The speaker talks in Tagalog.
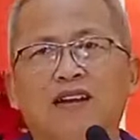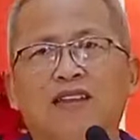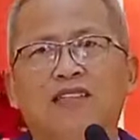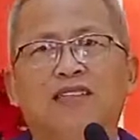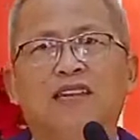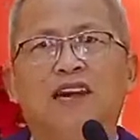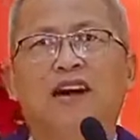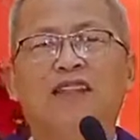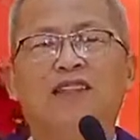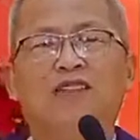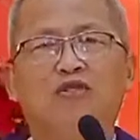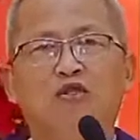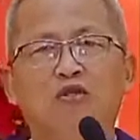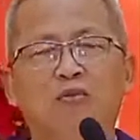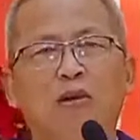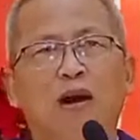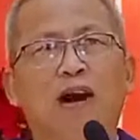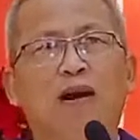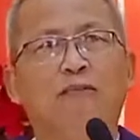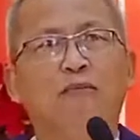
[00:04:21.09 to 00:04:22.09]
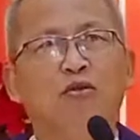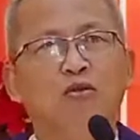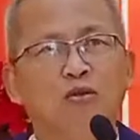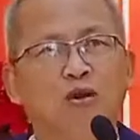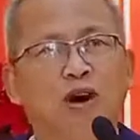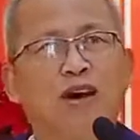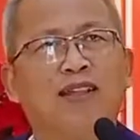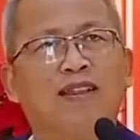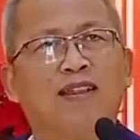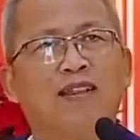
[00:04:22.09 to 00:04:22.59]
sa atong mga
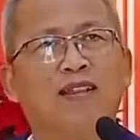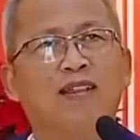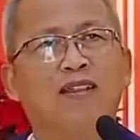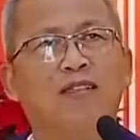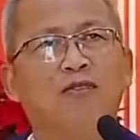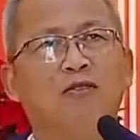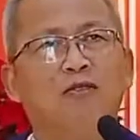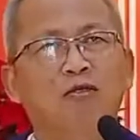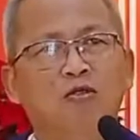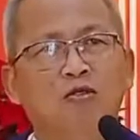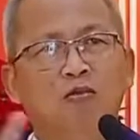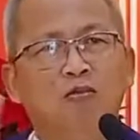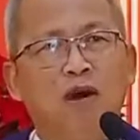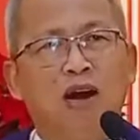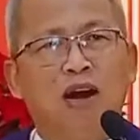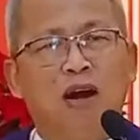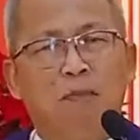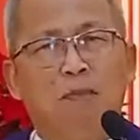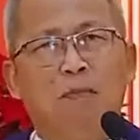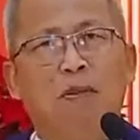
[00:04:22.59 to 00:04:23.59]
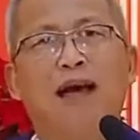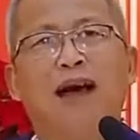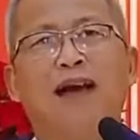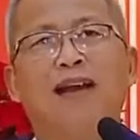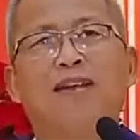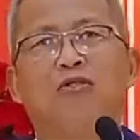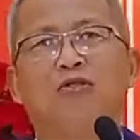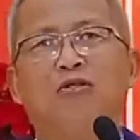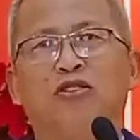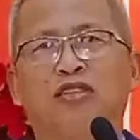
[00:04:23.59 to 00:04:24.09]
buhat og mga
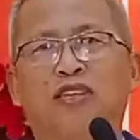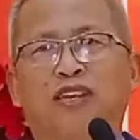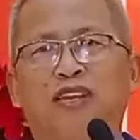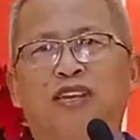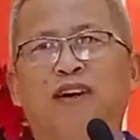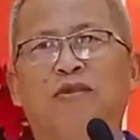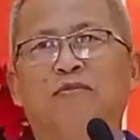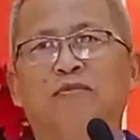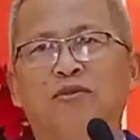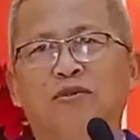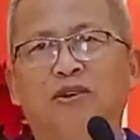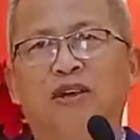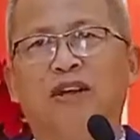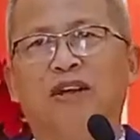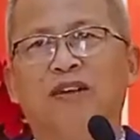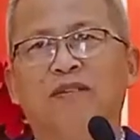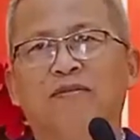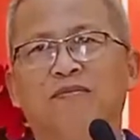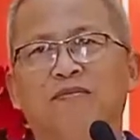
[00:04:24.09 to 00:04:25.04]
planos kinabuhi.